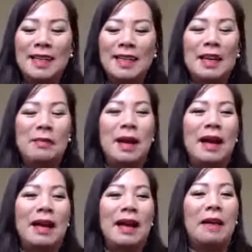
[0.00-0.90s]
khi mà
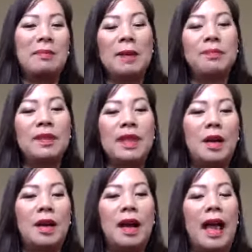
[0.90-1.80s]
em gặp người ta
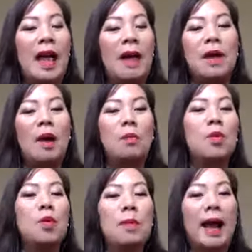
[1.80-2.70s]
nói là em không
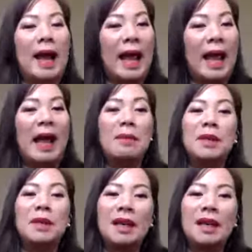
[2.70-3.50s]
muốn bán hàng em thích